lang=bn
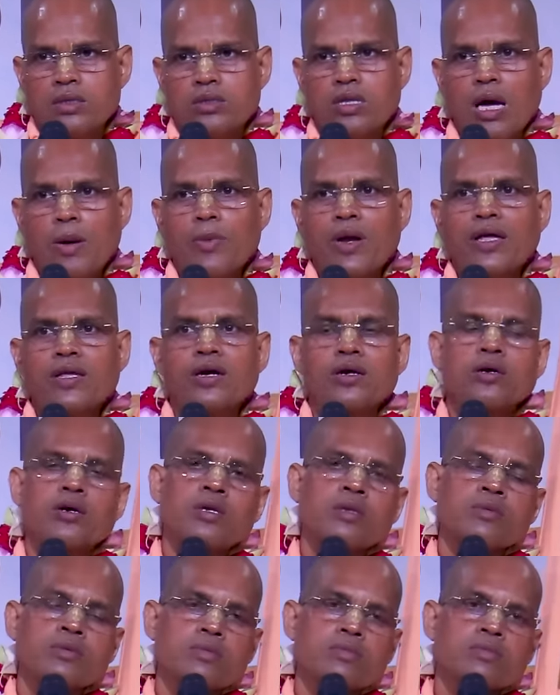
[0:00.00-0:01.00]
তো আমরা
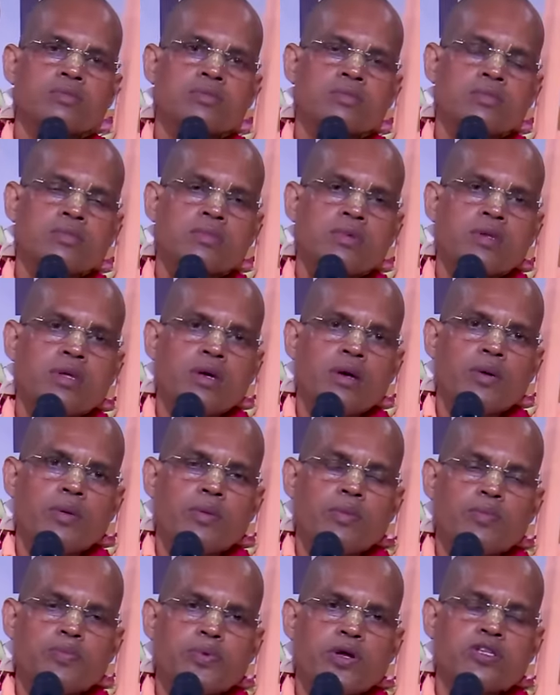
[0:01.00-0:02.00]
যখন
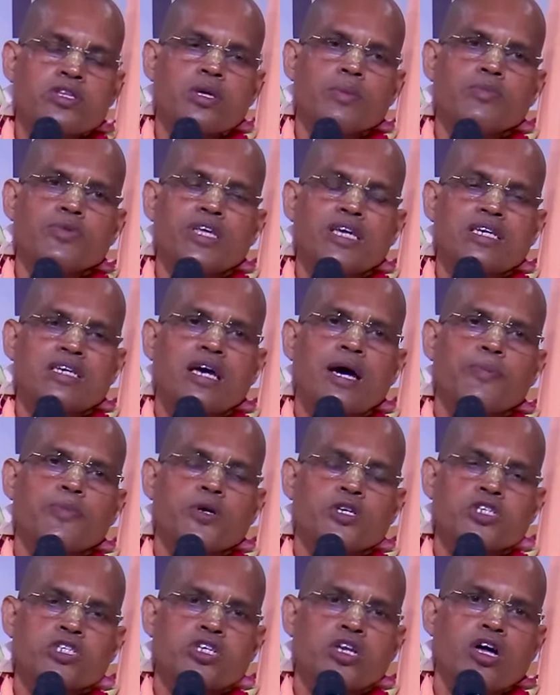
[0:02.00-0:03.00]
প্রথম দীক্ষা
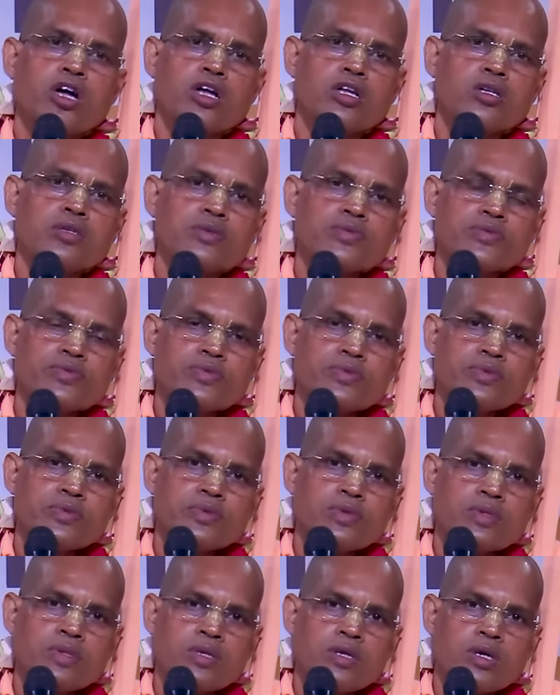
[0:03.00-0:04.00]
প্রশ্ন
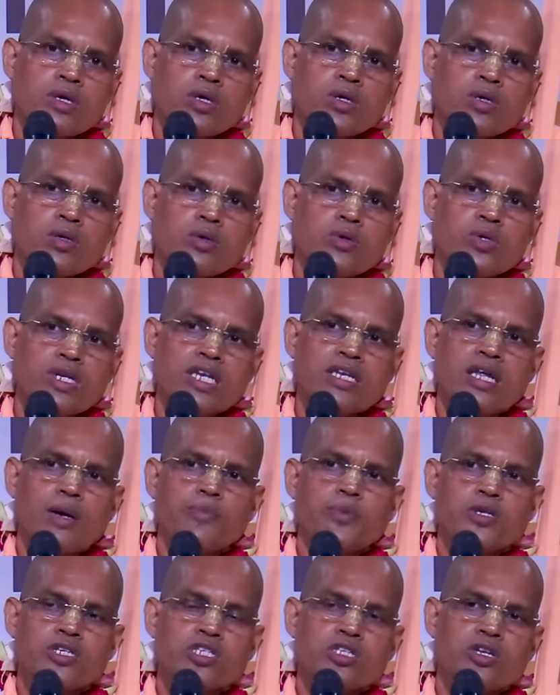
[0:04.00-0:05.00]
কুড়িটা
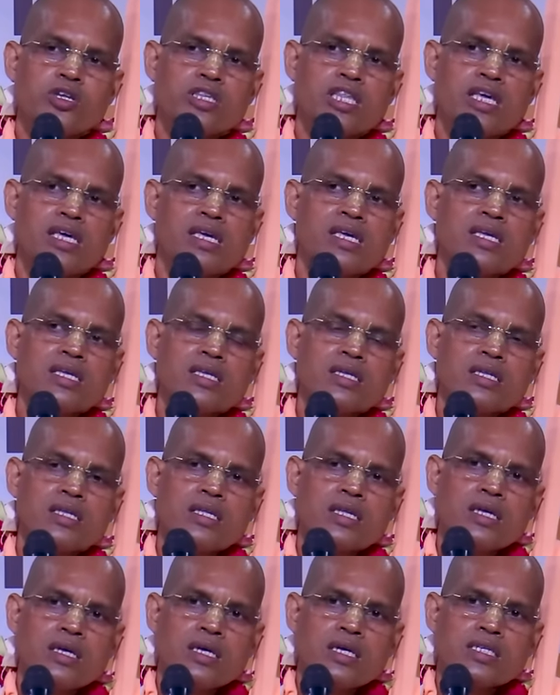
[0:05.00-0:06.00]
প্রশ্নতে
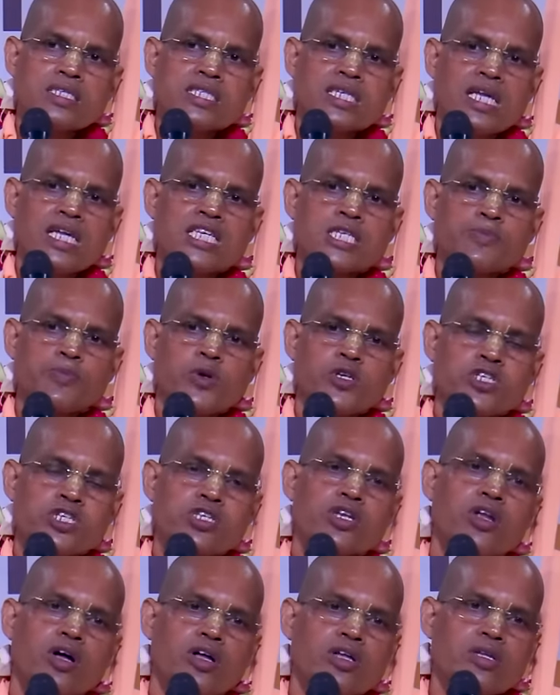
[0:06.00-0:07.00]
শেষ
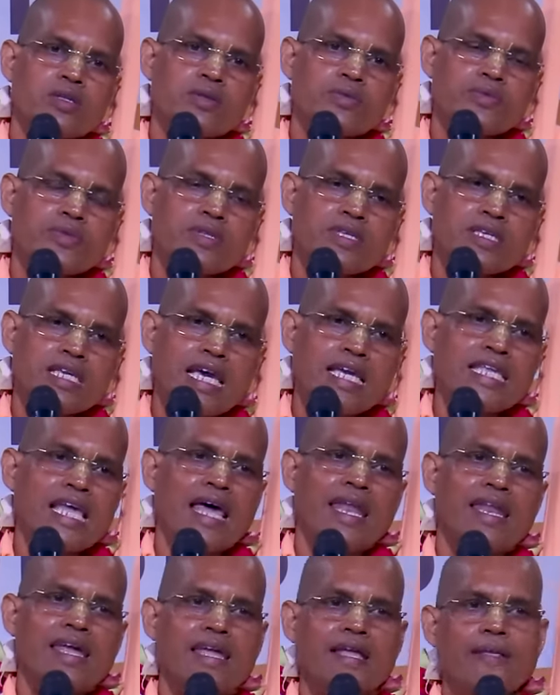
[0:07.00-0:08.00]
প্রশ্ন কে
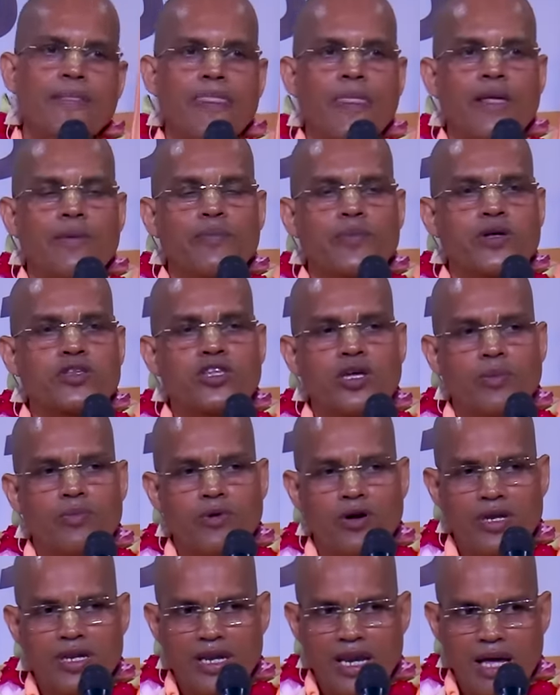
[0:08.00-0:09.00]
জানে প্রথম
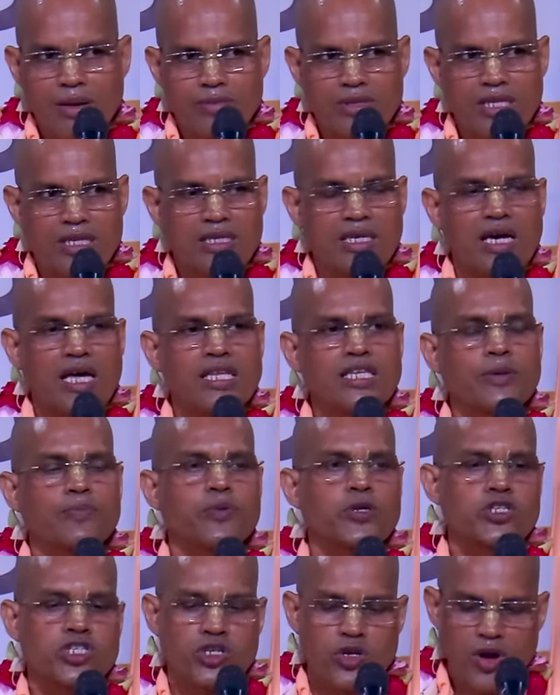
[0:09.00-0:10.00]
হরিনাম দীক্ষার যে
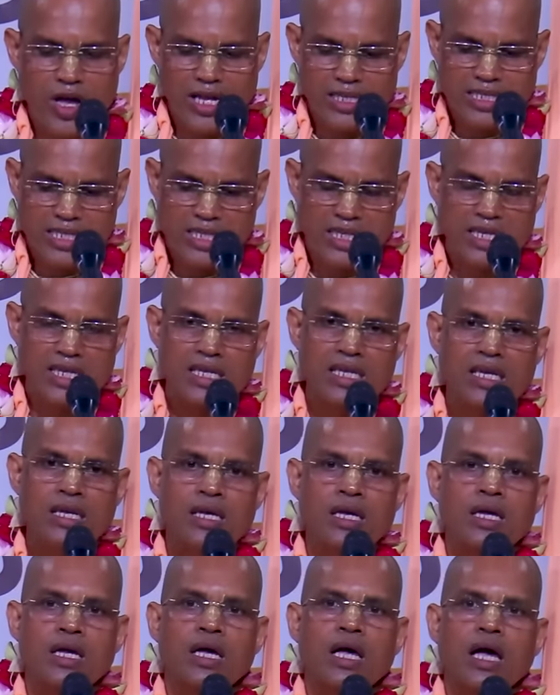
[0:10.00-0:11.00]
প্রশ্ন আছে
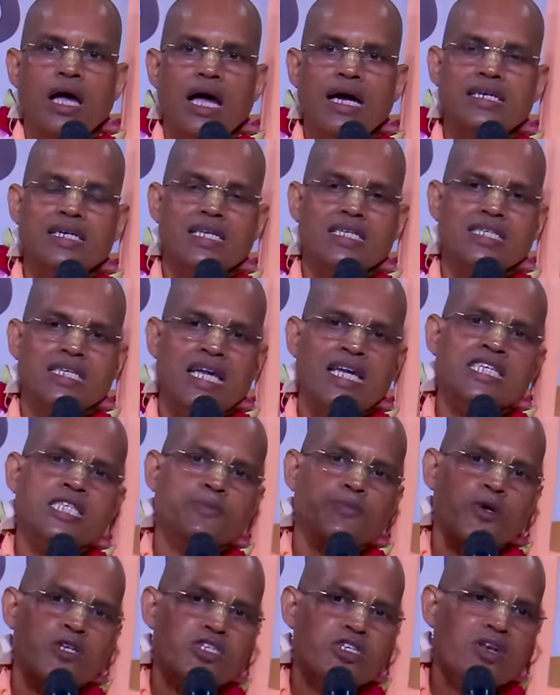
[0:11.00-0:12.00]
একটা শেষ
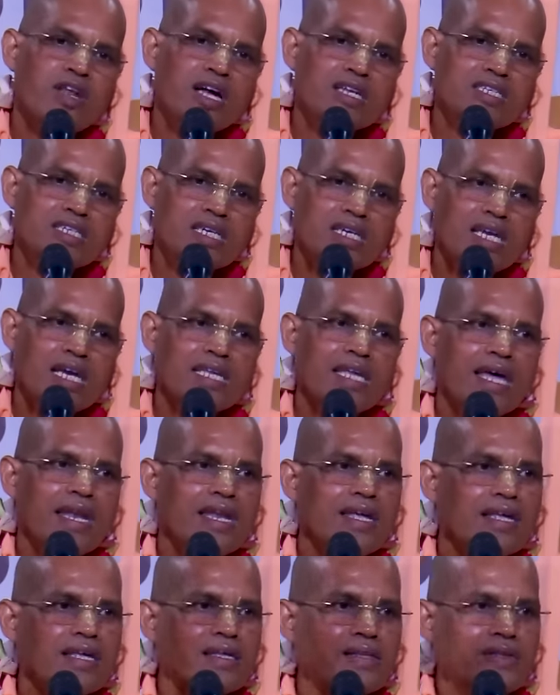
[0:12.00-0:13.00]
প্রশ্ন আছে কে
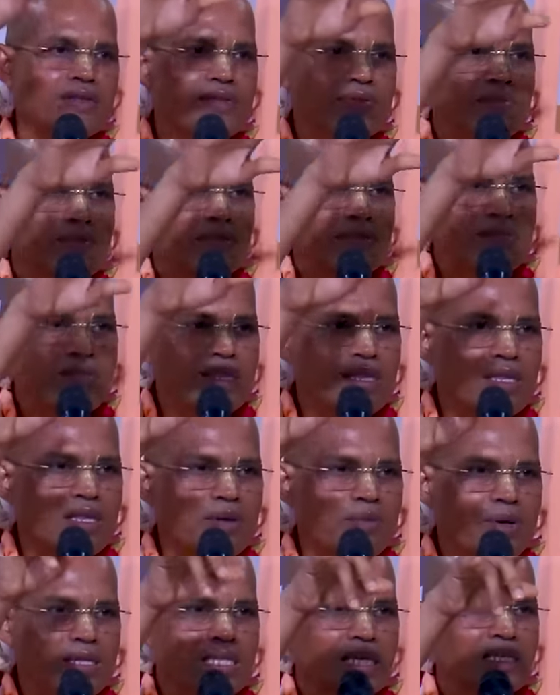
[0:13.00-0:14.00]
জানে
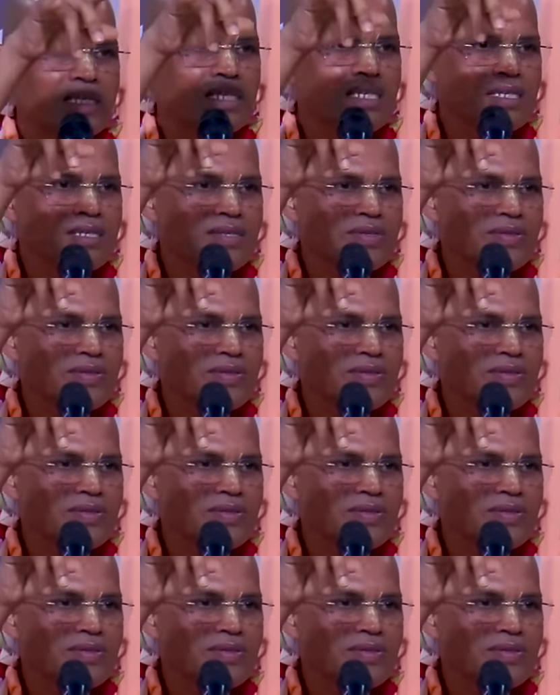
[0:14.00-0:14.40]
মাতাজি